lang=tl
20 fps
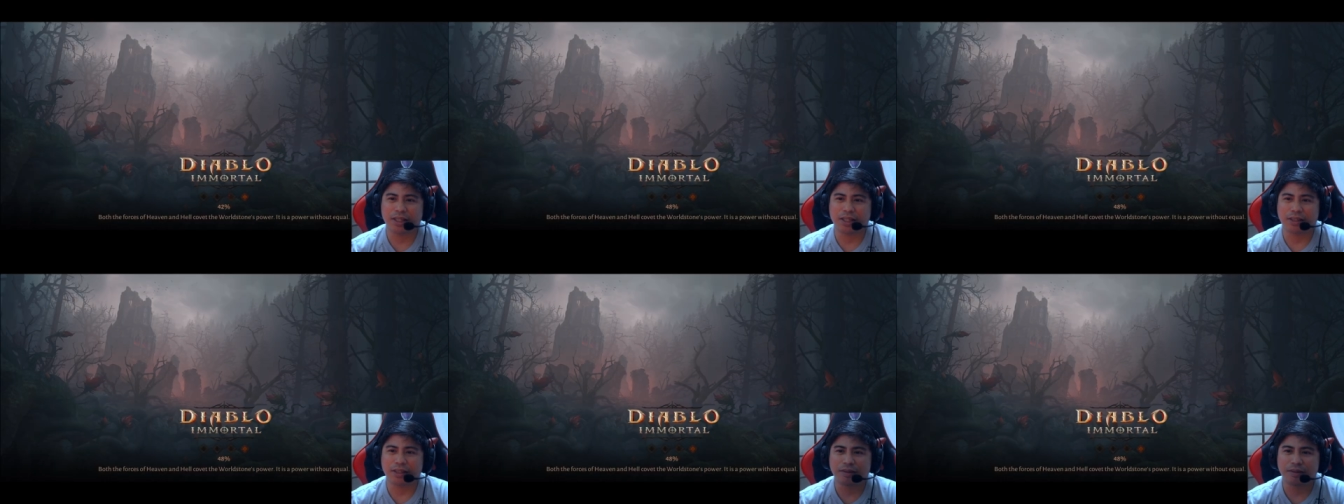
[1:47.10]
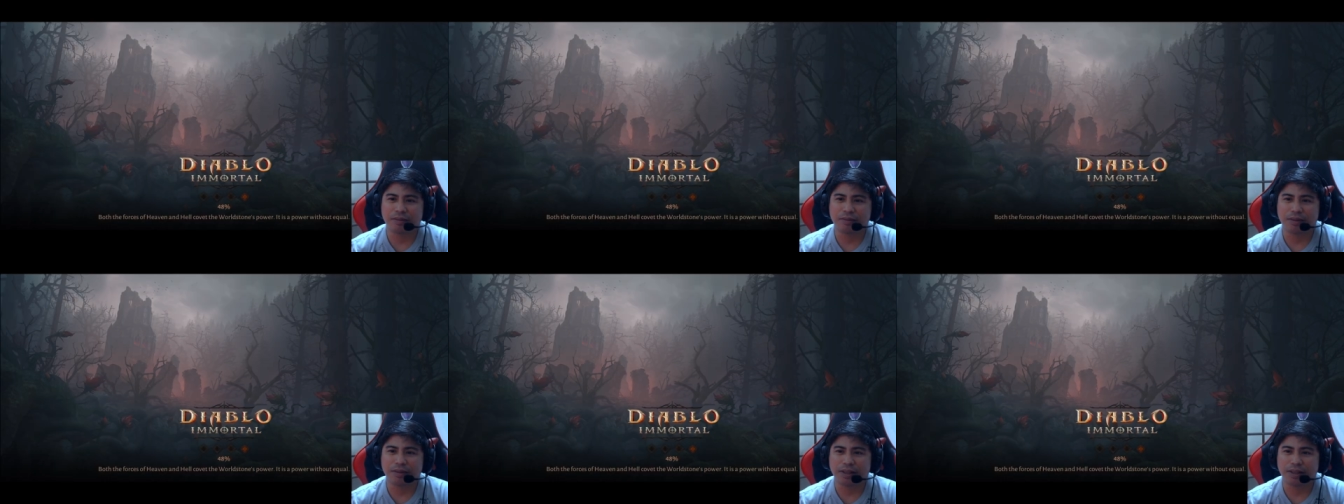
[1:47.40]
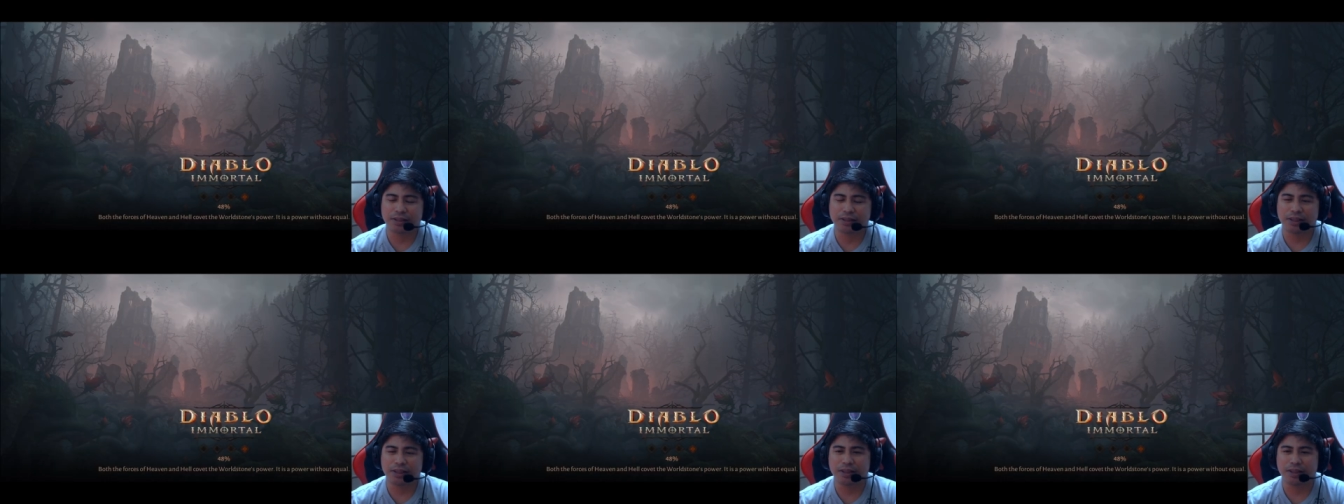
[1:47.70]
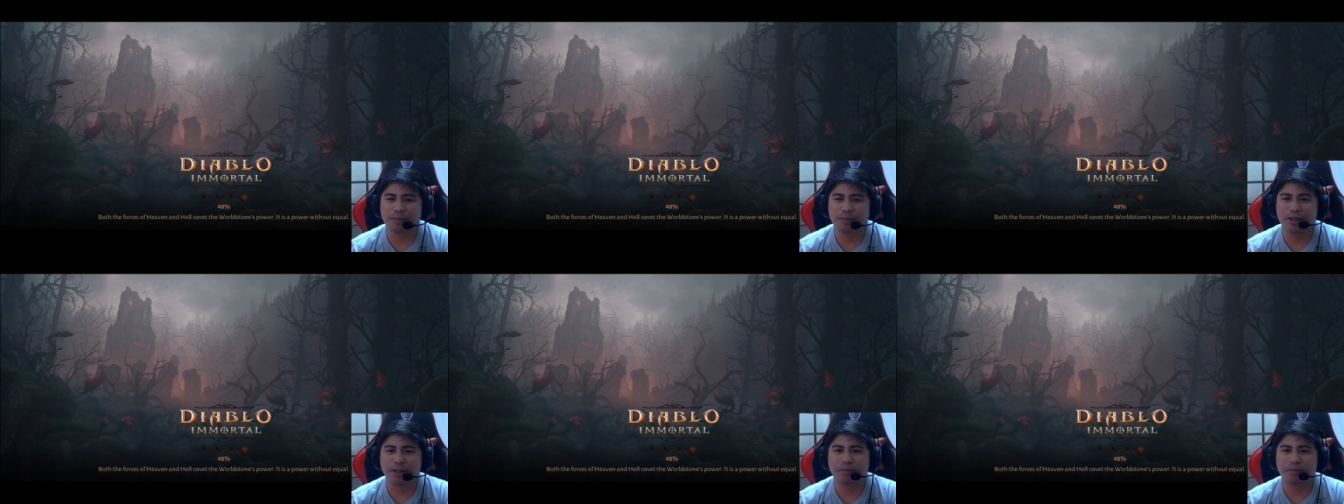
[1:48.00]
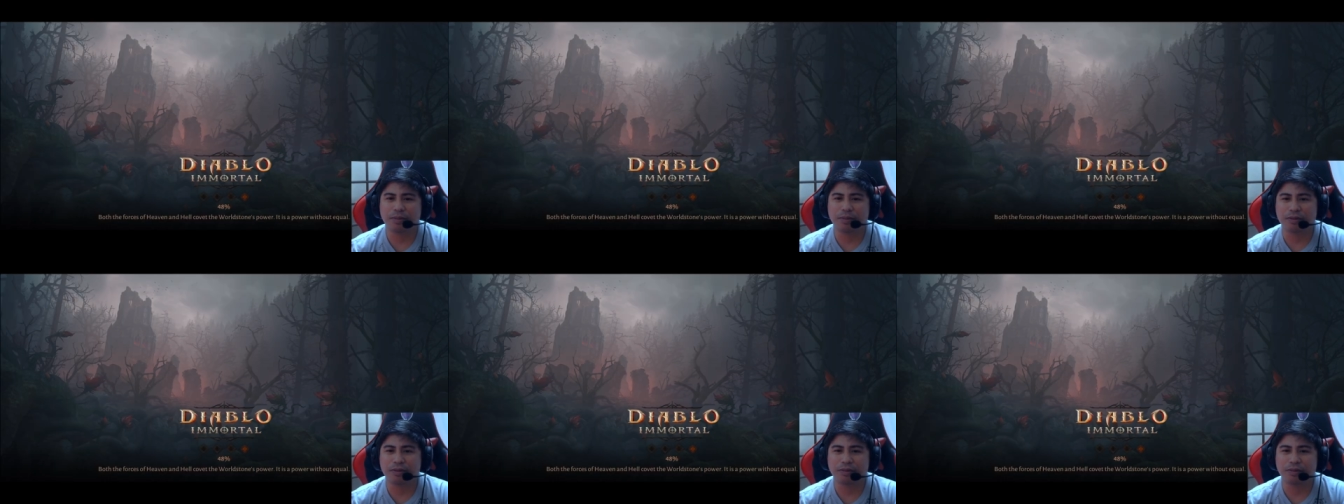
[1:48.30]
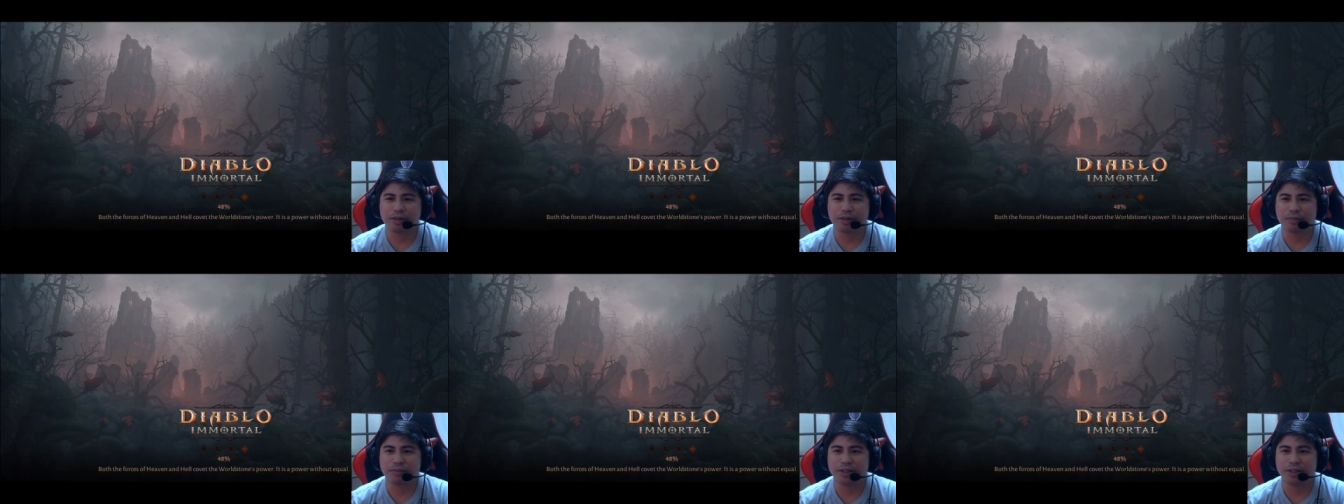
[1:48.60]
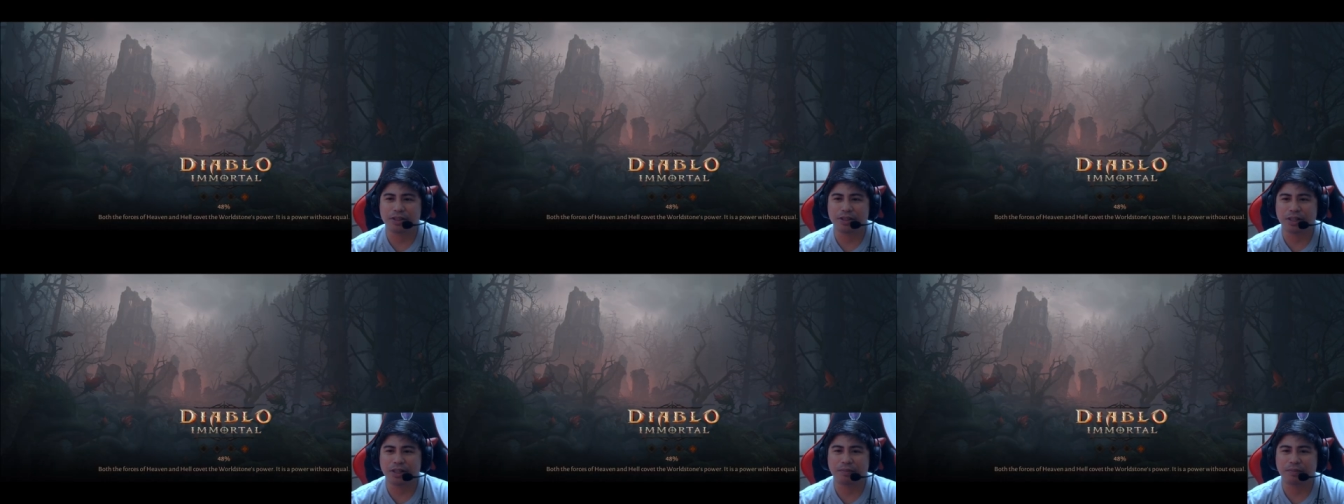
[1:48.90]
na ano kasi di ba yung mauna mga
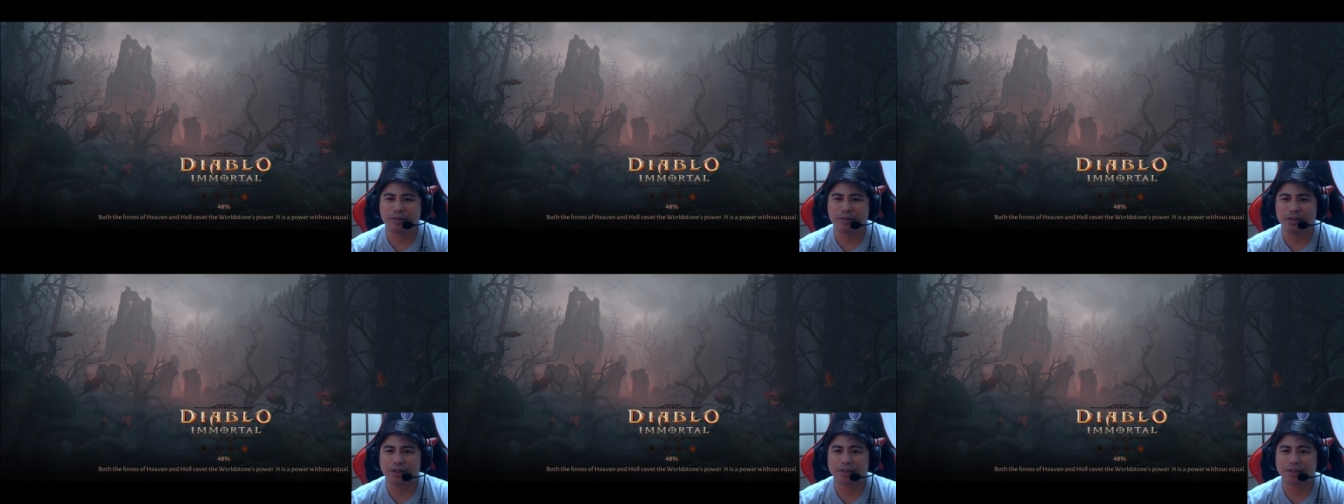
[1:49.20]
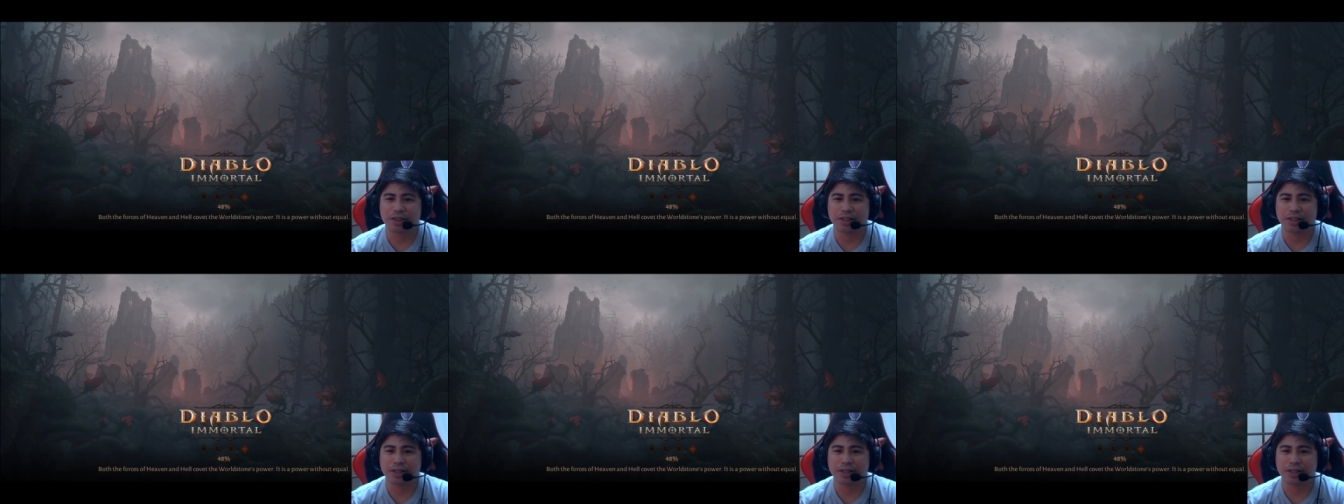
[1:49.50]
Diablo is